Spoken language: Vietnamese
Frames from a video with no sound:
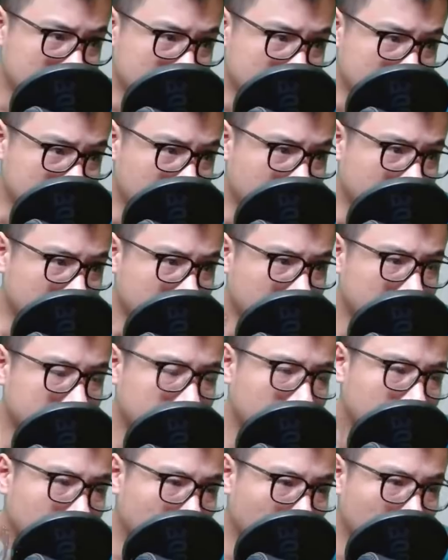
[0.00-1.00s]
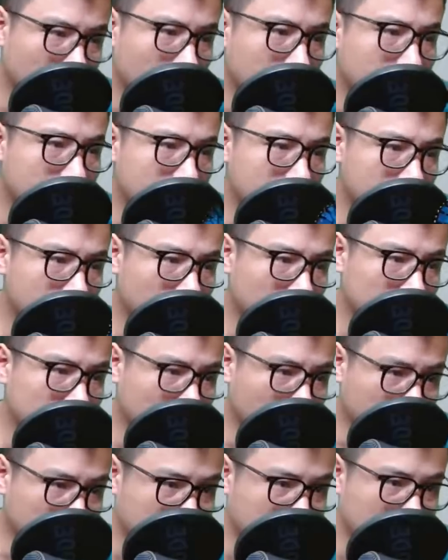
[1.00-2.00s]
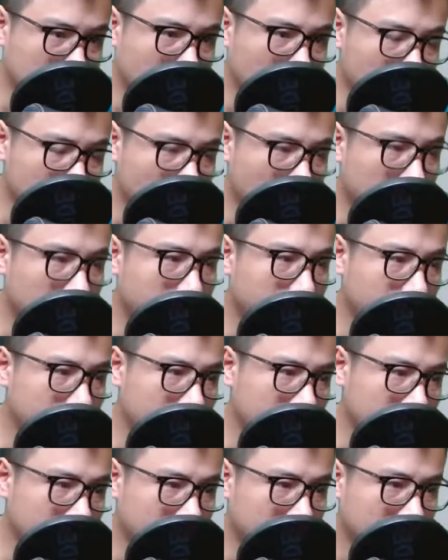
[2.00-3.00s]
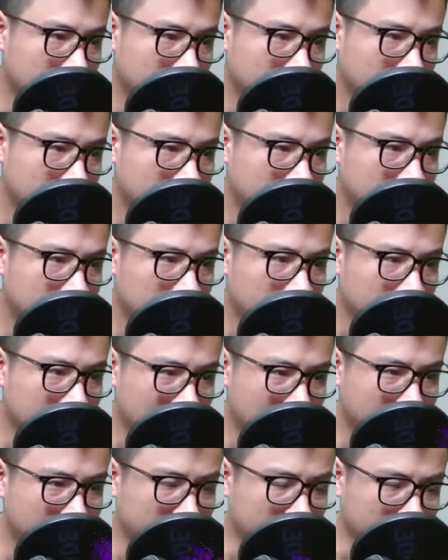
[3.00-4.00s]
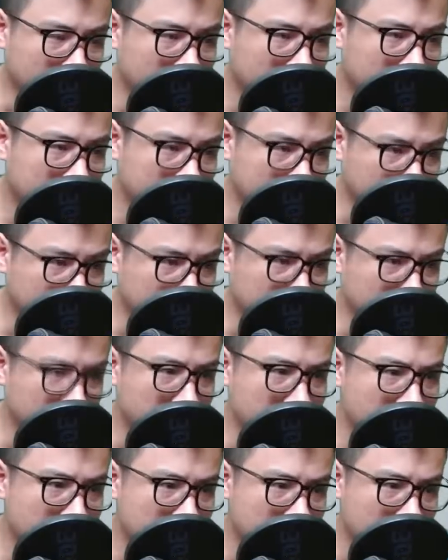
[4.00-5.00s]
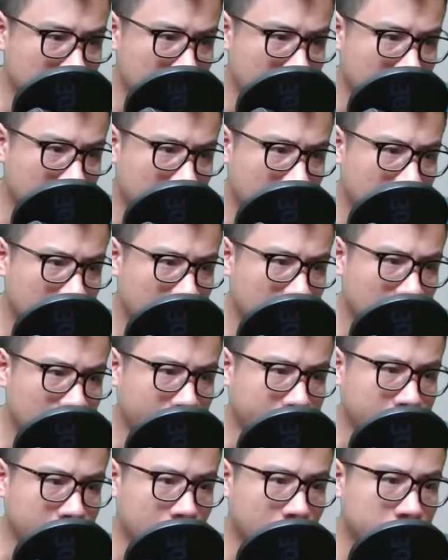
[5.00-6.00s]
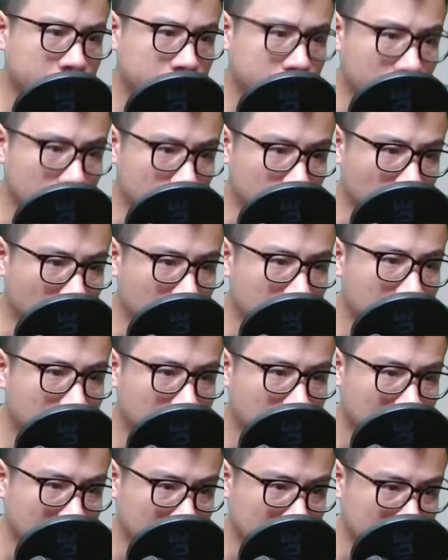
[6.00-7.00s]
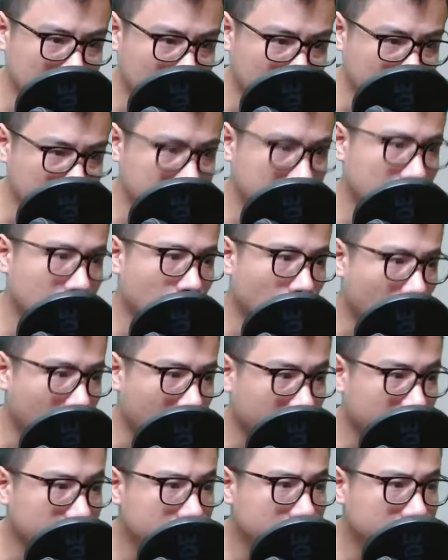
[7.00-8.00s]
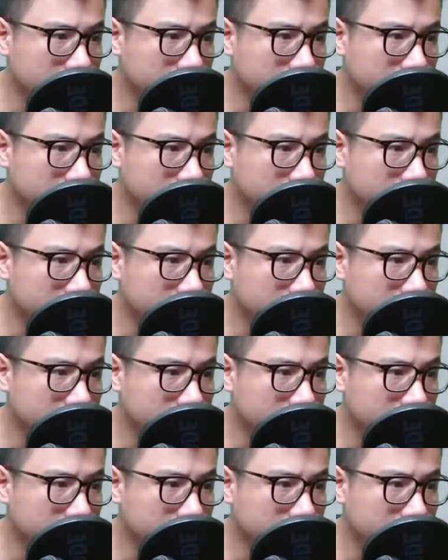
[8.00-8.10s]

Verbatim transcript: Người ngựa trên núi cũng bận rộn chuẩn bị thu dọn lên đường Nam tử kia chậm chậm bước ra Ánh nắng chiếu xuống gương mặt đầy sẹo của hắn